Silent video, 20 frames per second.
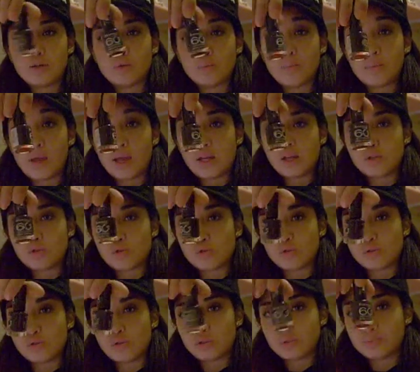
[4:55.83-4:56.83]

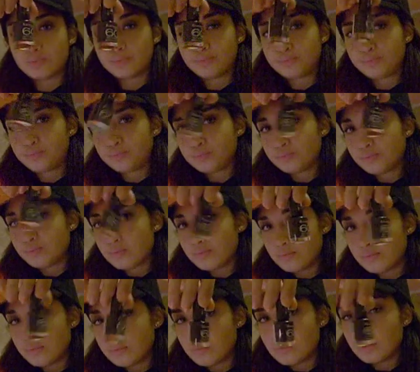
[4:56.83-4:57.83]
commercio
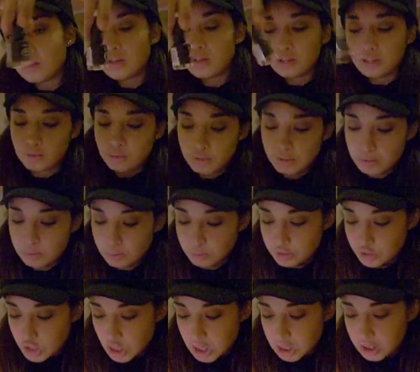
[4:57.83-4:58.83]
di questo
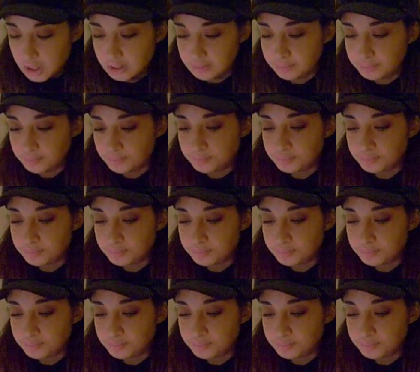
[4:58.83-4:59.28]
genere.